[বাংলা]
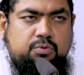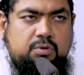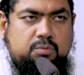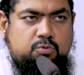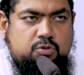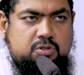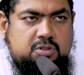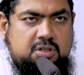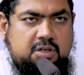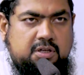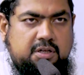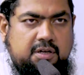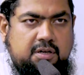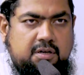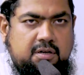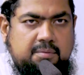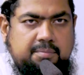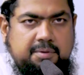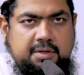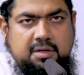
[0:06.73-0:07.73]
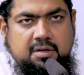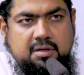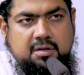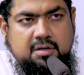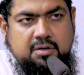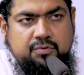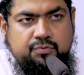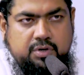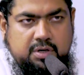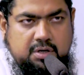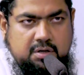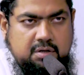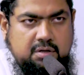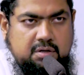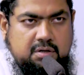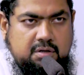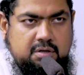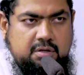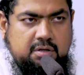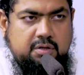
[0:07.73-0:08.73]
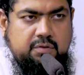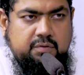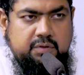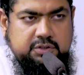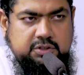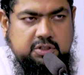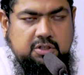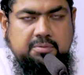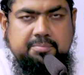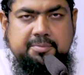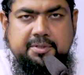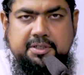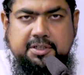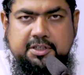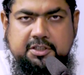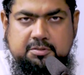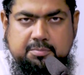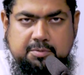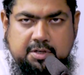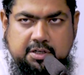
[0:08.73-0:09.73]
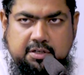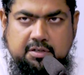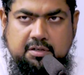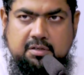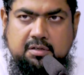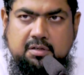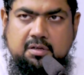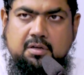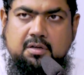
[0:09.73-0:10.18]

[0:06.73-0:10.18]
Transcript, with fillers: والمرسلين نبينا وعلى آله وصحبه أجمعين